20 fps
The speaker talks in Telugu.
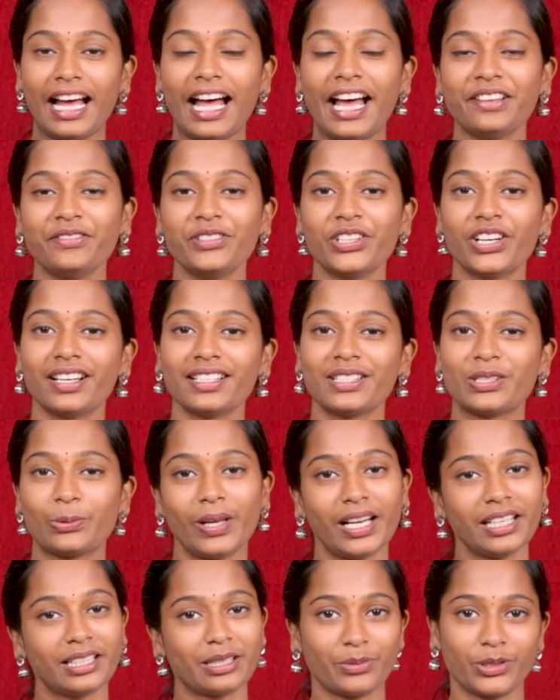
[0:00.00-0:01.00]
హాయ్ వ్యూస్
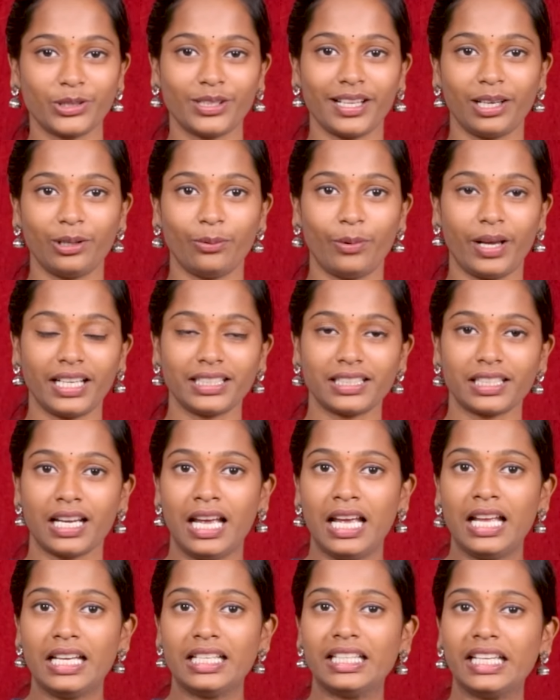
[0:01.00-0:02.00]
వెల్కమ్ టు తెలుగు వాలెట్
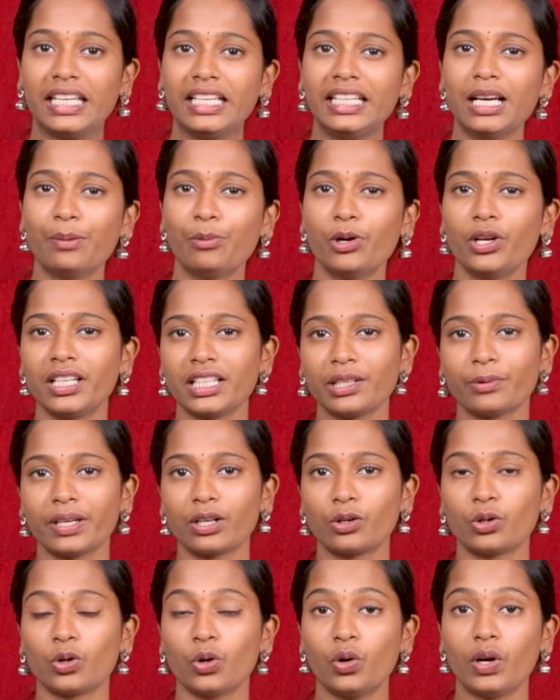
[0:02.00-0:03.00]
నిన్న మొన్నటి
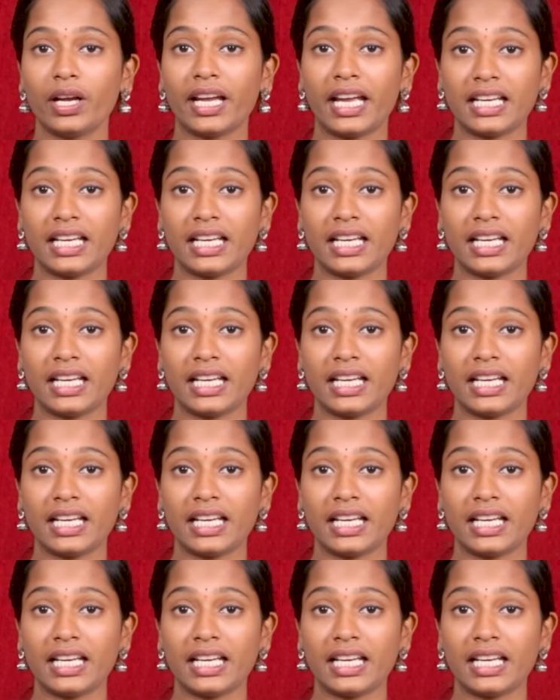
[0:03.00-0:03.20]
వరకు